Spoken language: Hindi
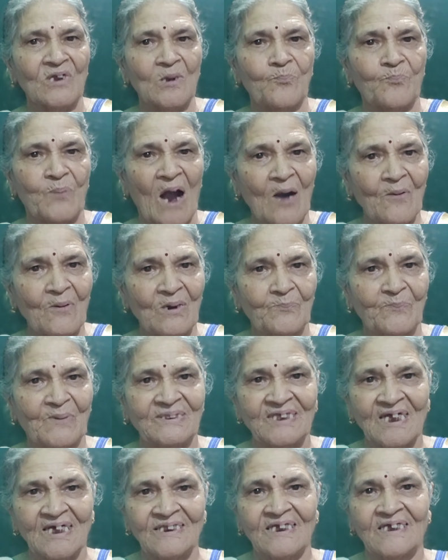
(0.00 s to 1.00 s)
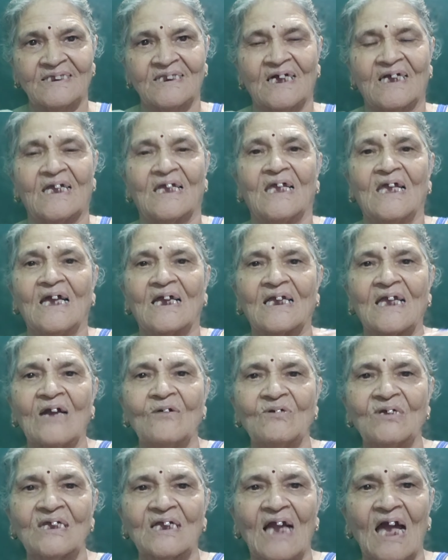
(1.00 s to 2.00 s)
की पावर बता देना है
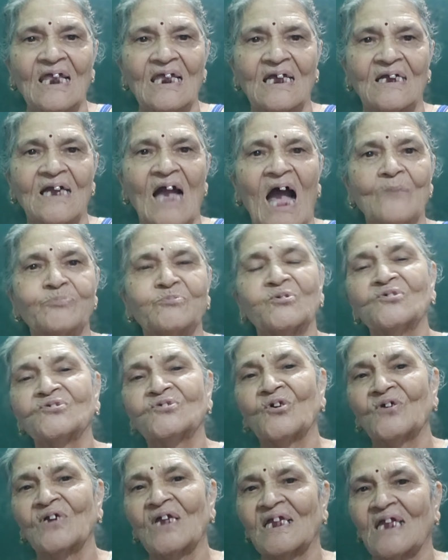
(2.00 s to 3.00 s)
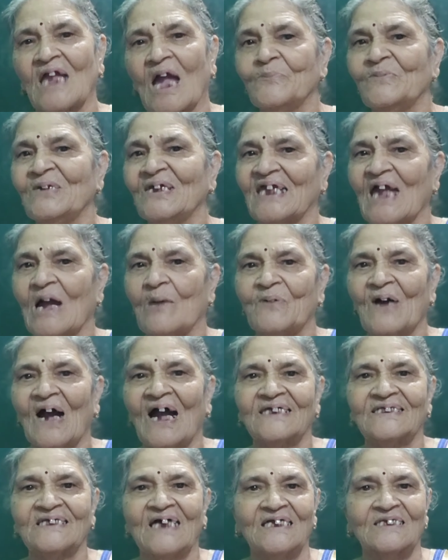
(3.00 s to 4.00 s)
क्योंकि आप सोचोगे कि हमें क्या
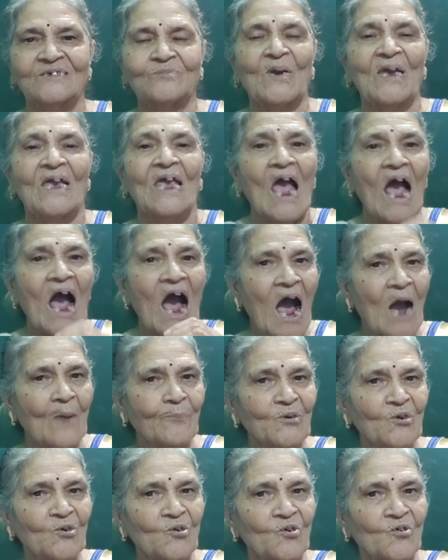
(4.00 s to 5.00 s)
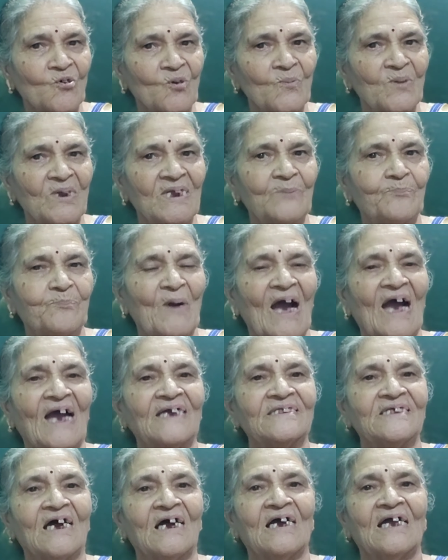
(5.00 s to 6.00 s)
फ़ायदा है इसमें आप लोगों को भी
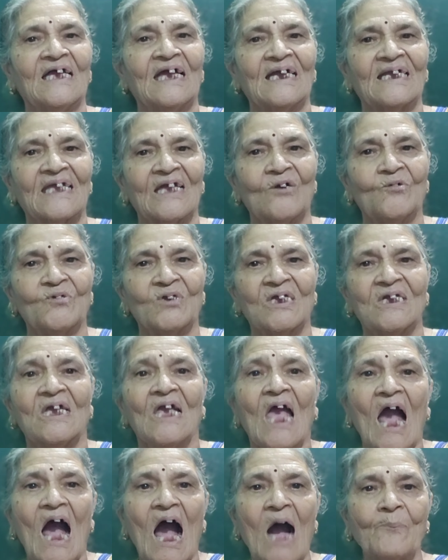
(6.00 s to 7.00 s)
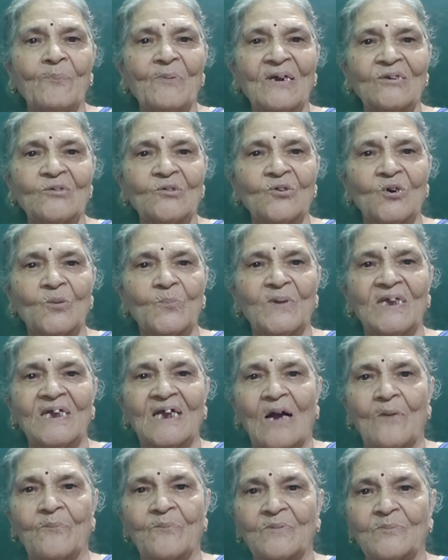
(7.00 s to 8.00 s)
फ़ायदा है क्योंकि अपन लोग भी
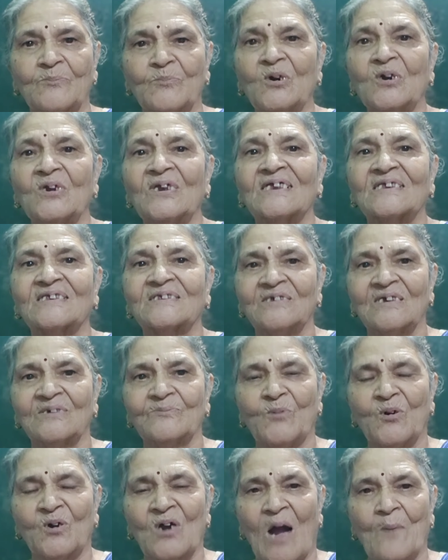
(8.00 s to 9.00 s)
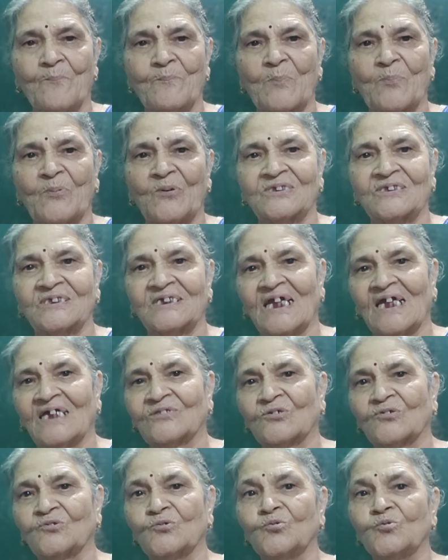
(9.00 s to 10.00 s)
कब वो इस मुकाम पर पहुँच है
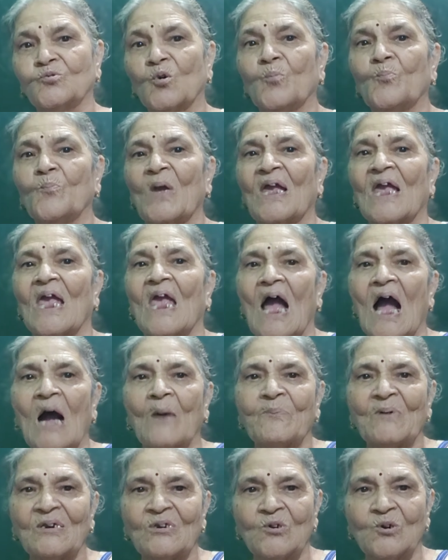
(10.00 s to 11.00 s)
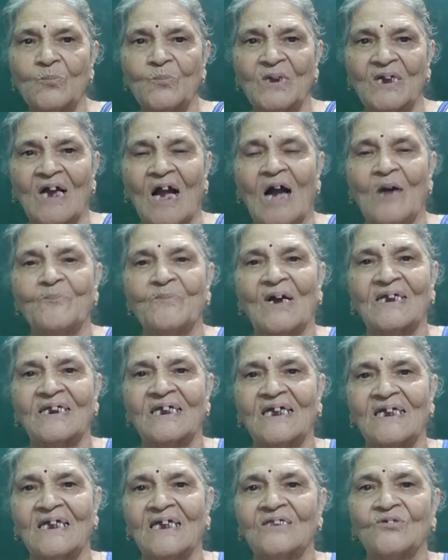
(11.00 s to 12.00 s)
तो यूट्यूब में अपन लोग भी काम
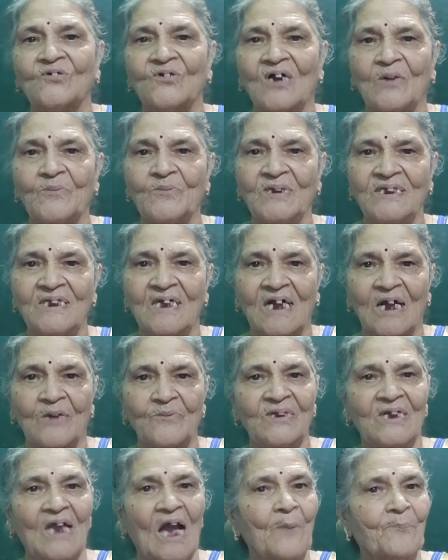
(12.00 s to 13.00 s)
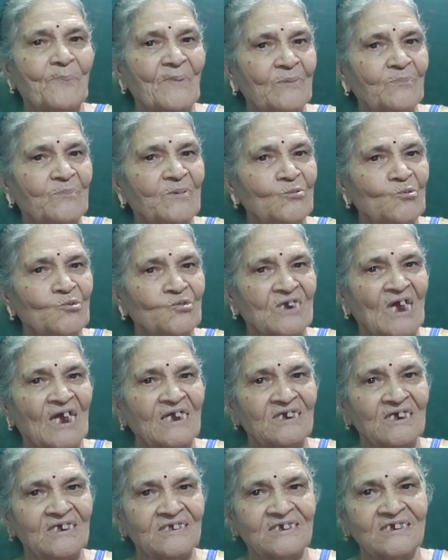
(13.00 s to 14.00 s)
करेंगे तो कभी ना कभी अपन भी
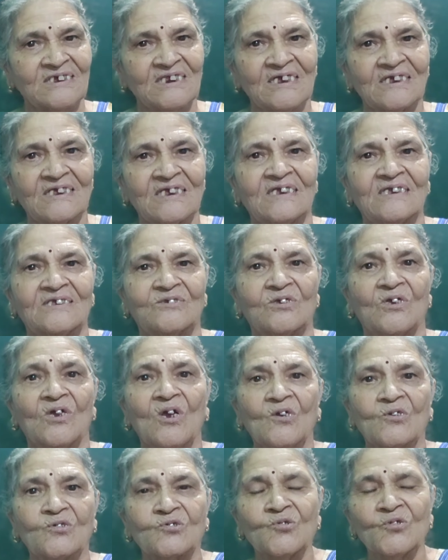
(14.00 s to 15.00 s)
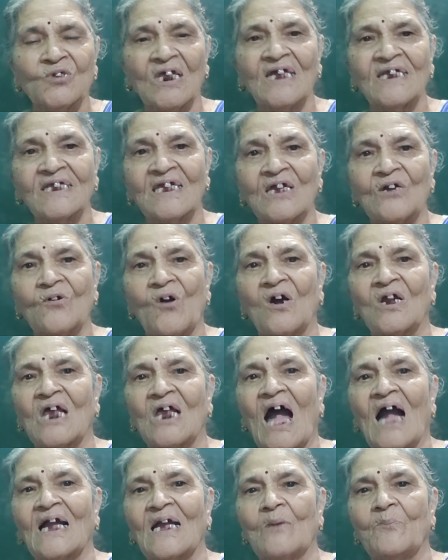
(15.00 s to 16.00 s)
ऊँचाइयाँ छीन लेंगे छू लेंगे और
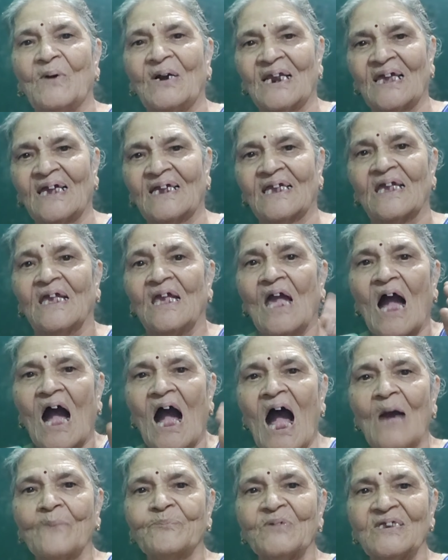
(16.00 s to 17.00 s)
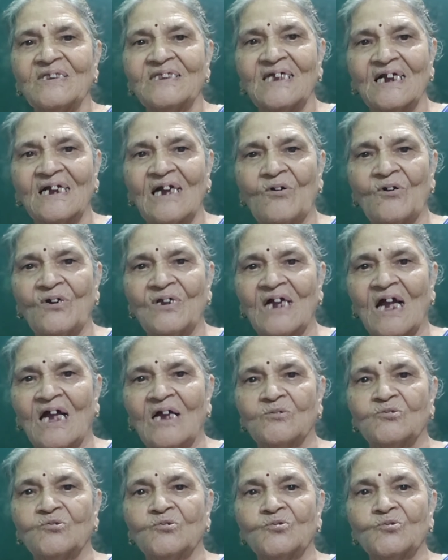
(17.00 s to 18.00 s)
आगे बढ़ेंगे आपने देखा होगा
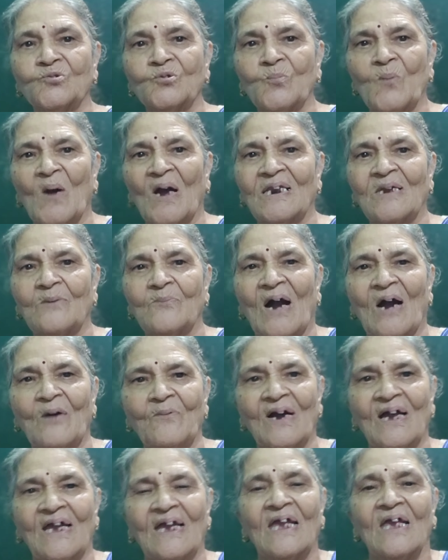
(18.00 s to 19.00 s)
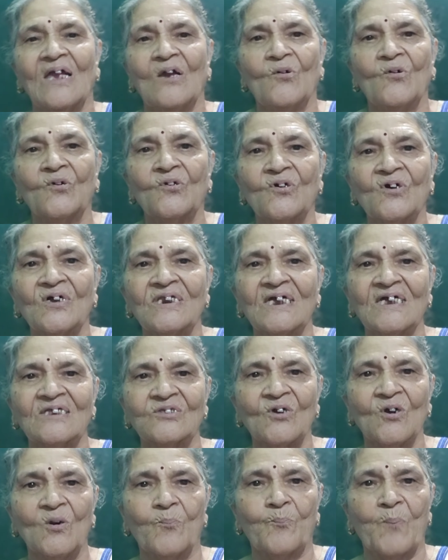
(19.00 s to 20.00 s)
यूट्यूब वाले बाबा हैं उन्होंने
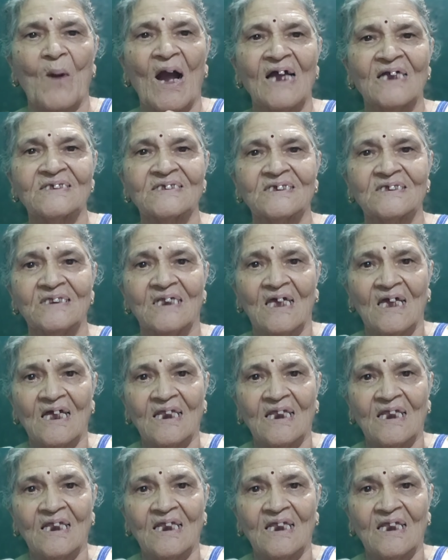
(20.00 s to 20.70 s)
तो पाँच